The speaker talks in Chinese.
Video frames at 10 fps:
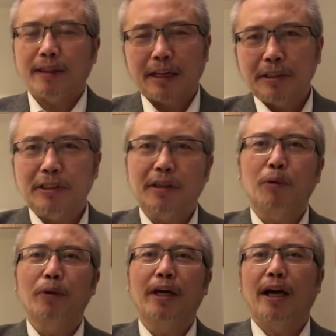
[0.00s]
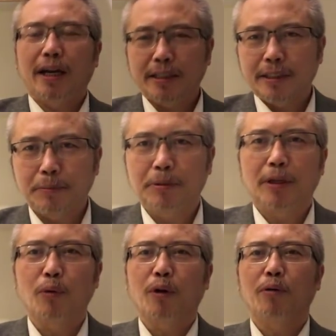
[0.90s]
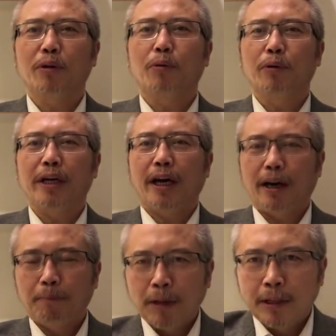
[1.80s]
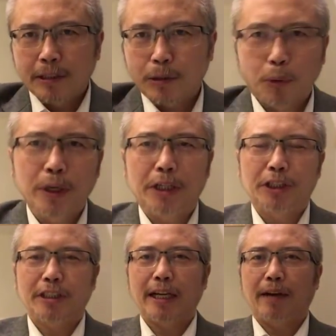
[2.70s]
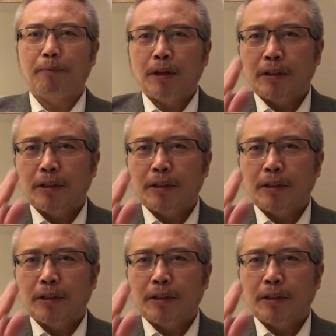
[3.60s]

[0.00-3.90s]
当时的工业还是比较落后的工业啊，工业形态。